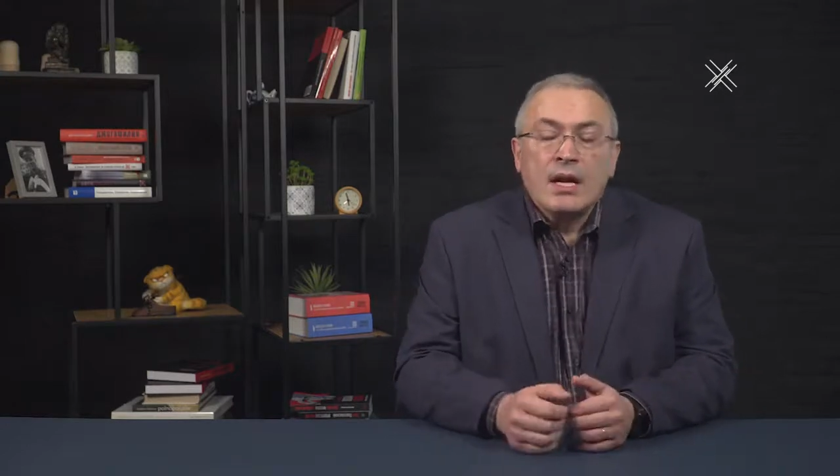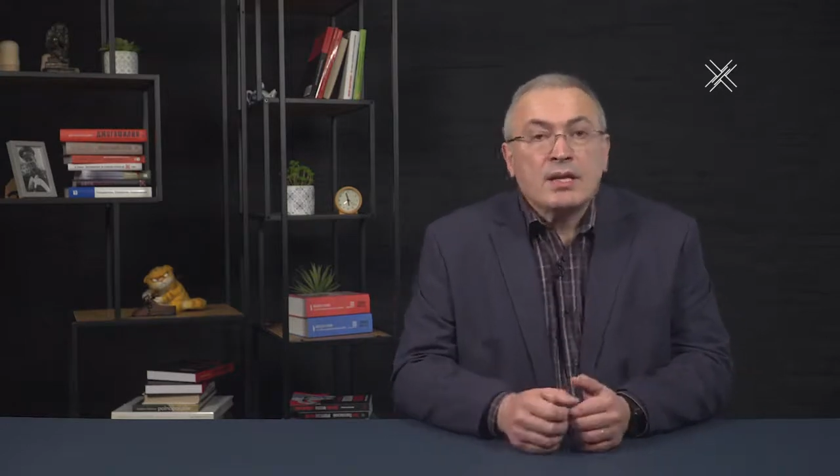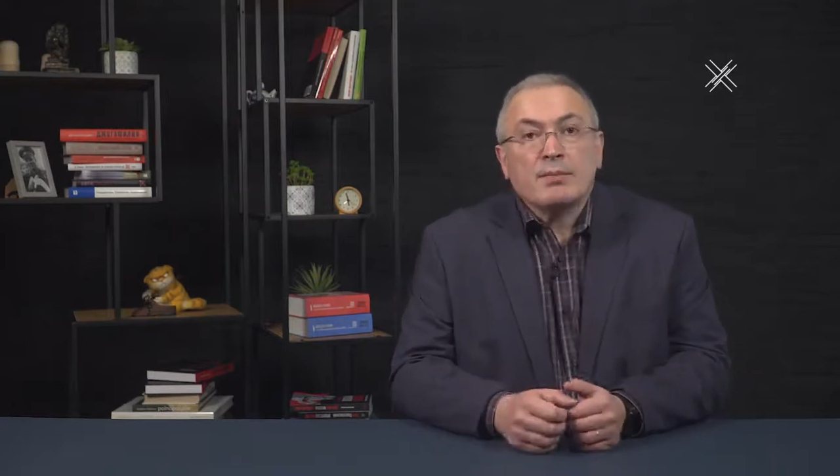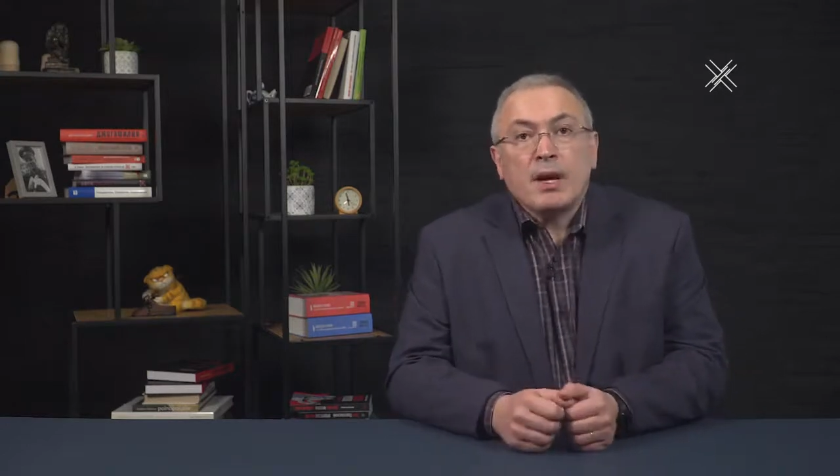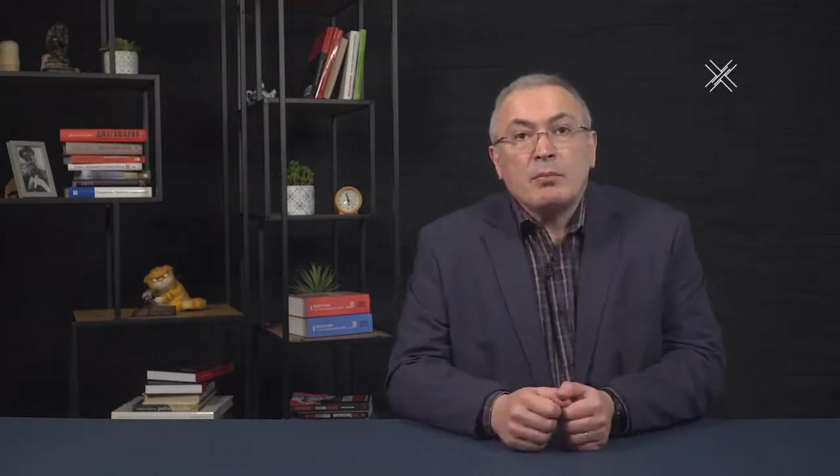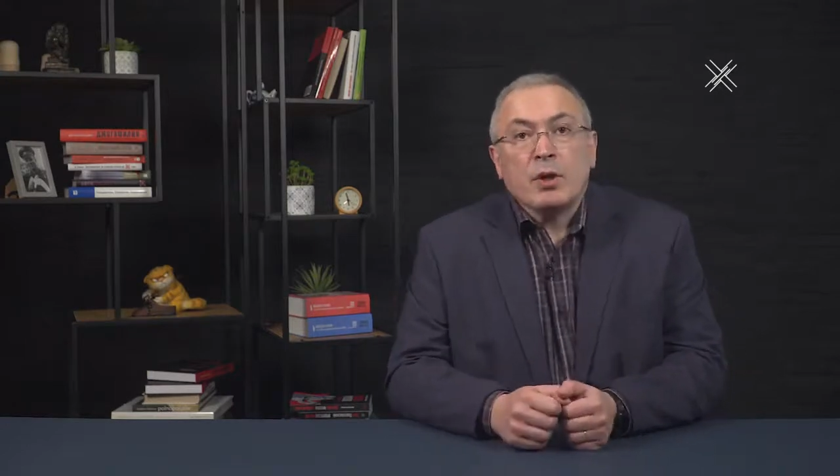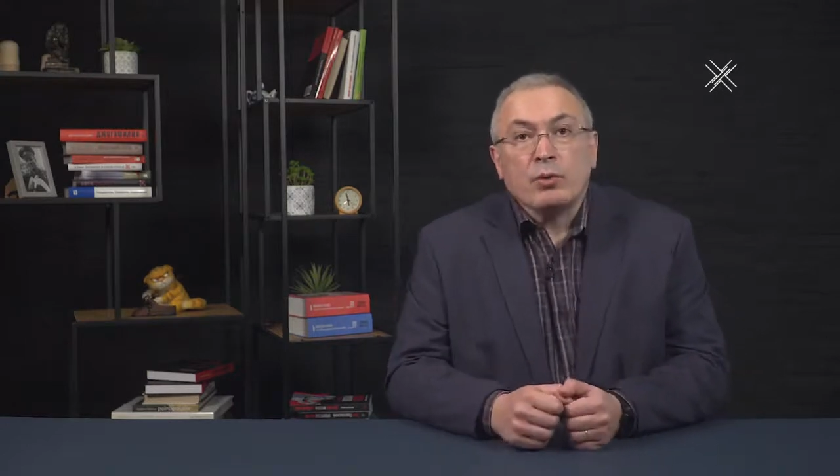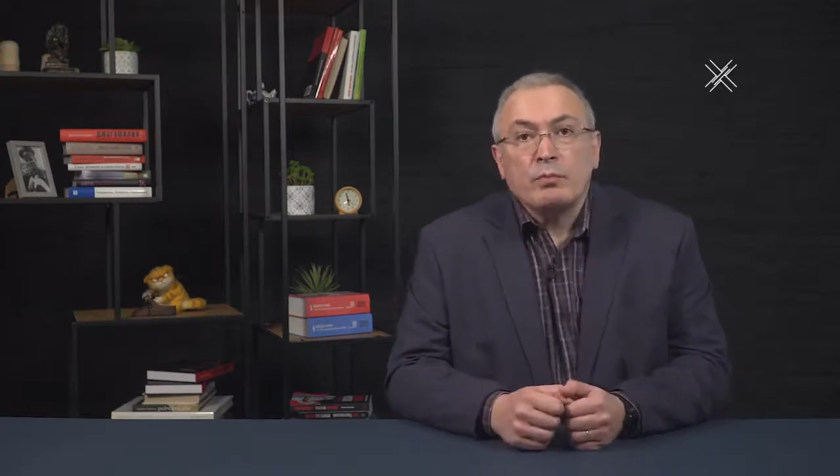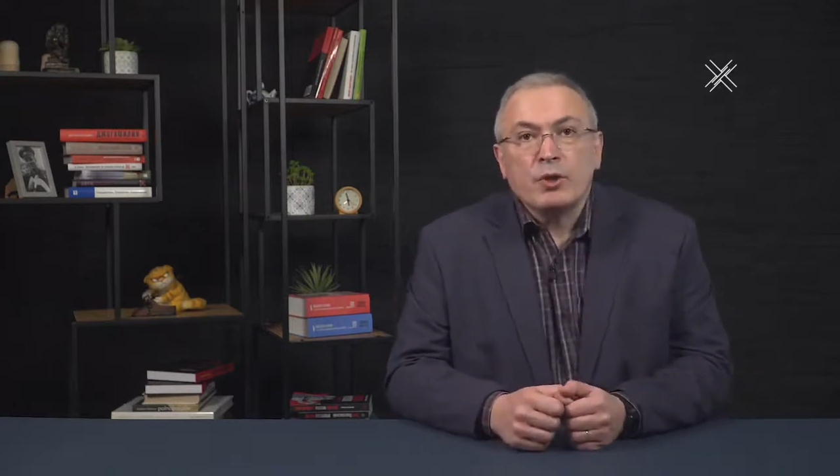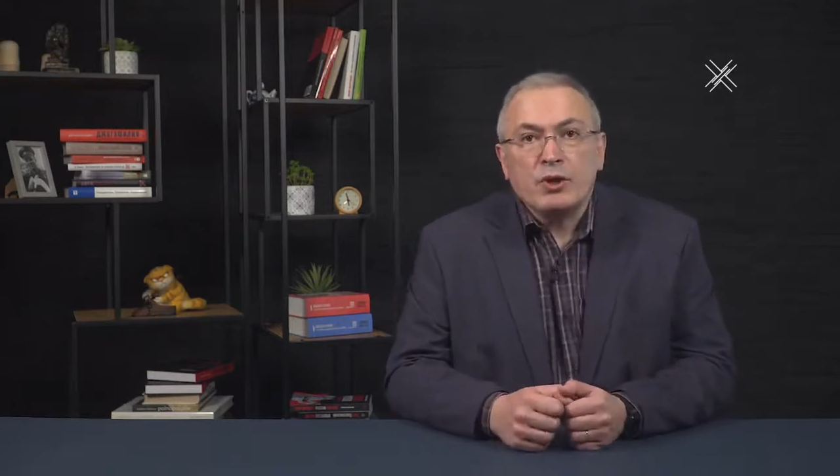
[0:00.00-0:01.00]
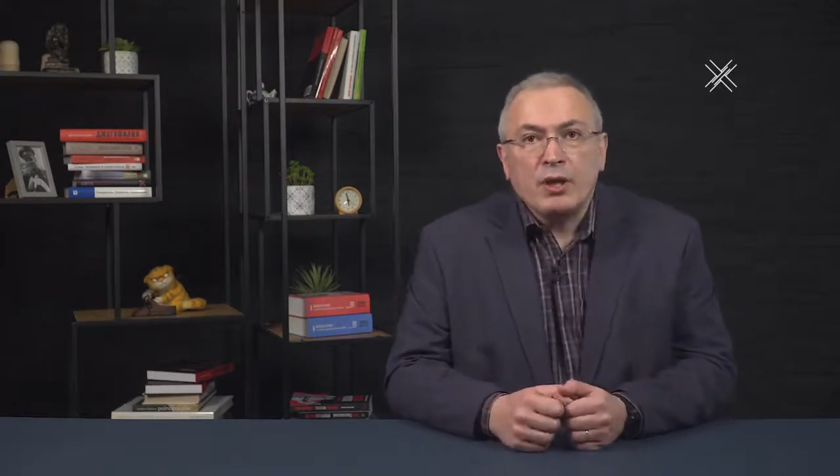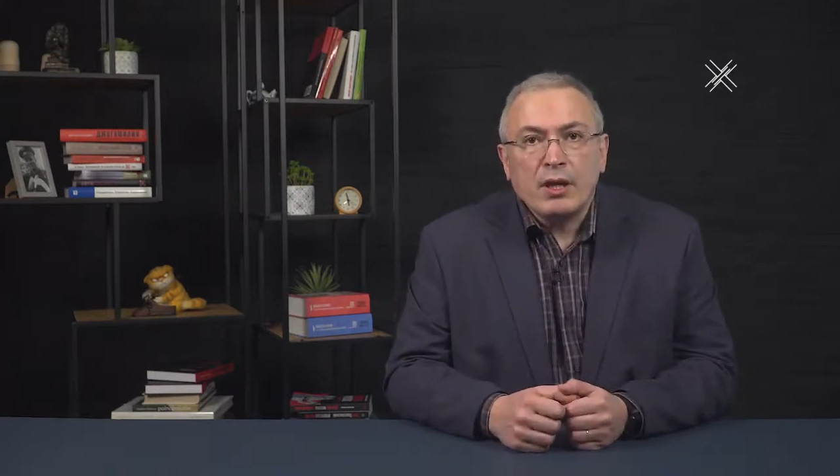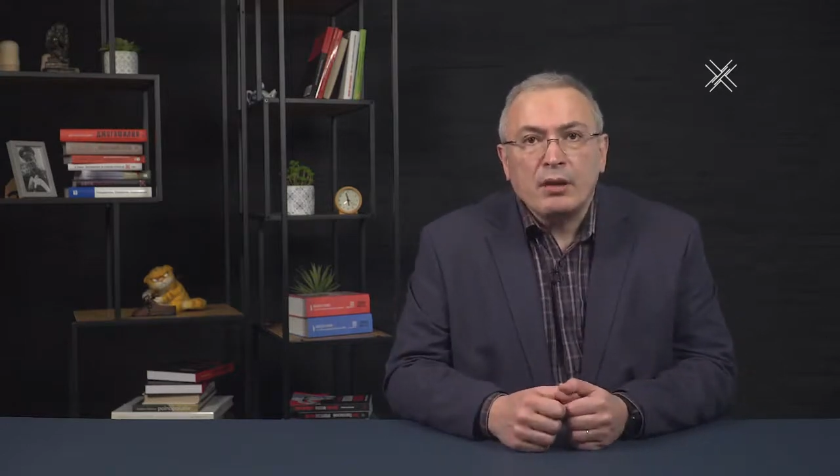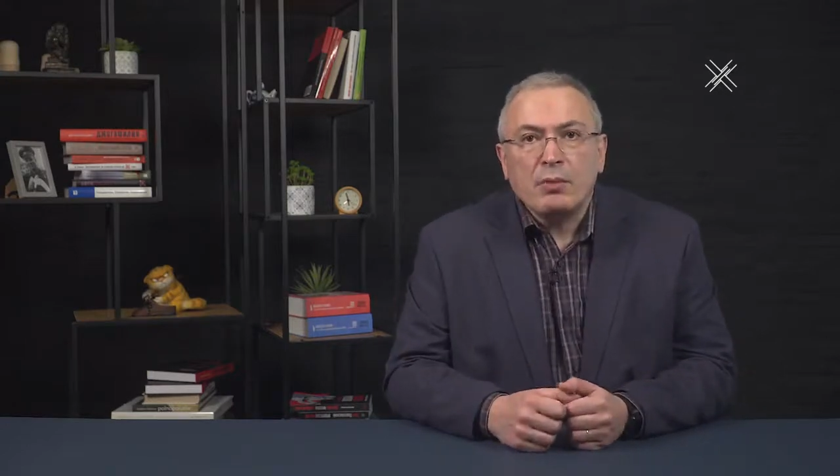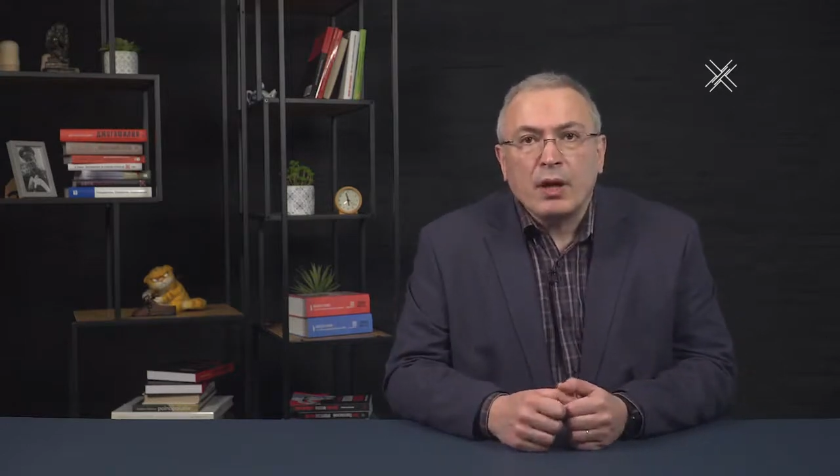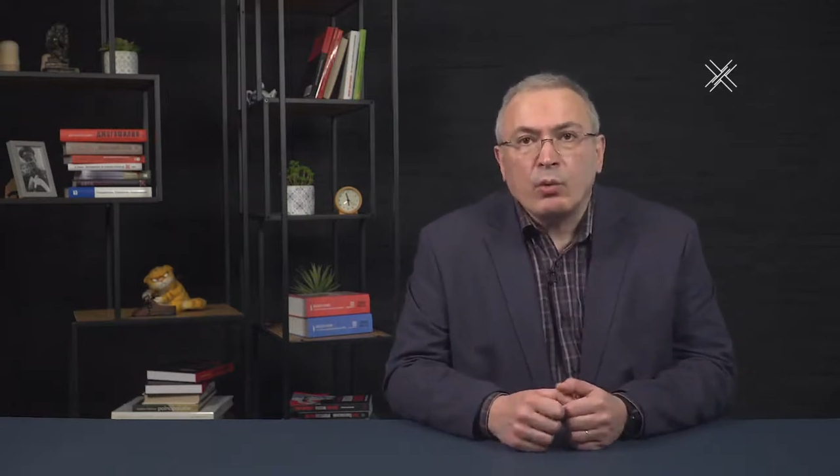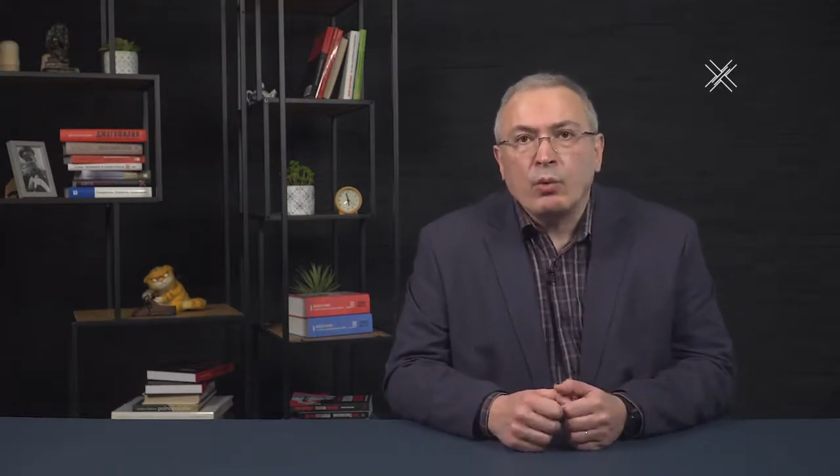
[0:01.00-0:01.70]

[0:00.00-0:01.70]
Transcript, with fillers: с моими убеждениями